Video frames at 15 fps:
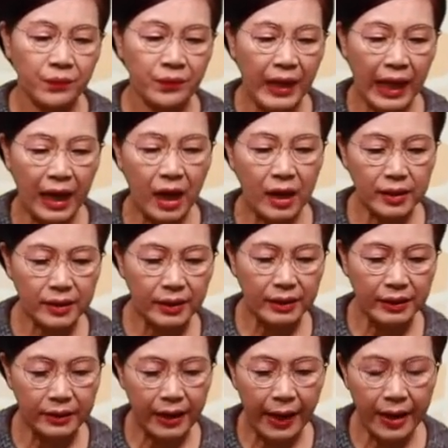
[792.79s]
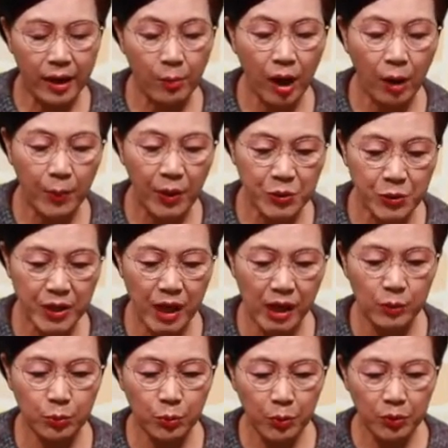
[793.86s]
내가 나의 마음에
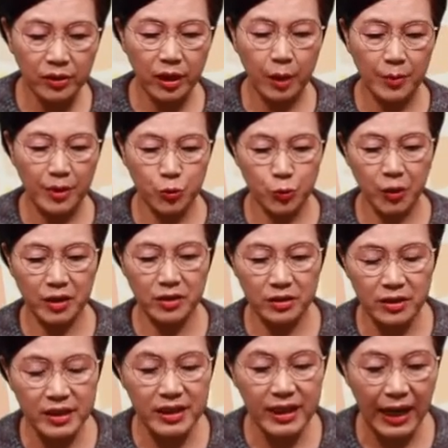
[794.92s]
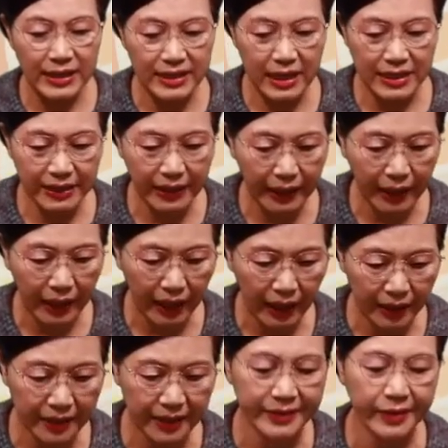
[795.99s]
죄악을 품었더라면 주께서 지 아니하시리라
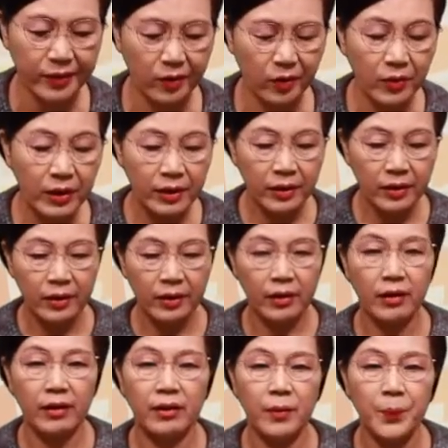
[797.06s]
그랬어요. 어,